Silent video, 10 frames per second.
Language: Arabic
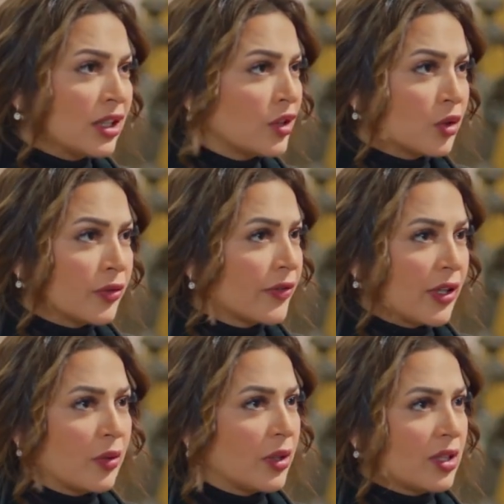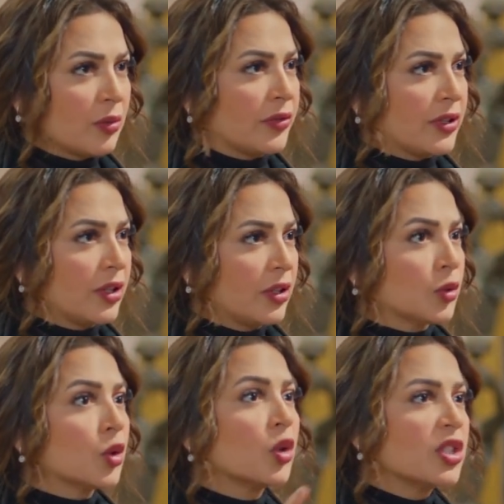تيجي تشوفيه في اي وقت يا مفيده
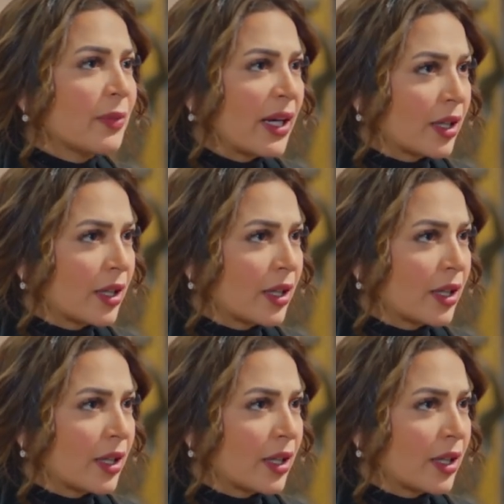وتقعدي معاه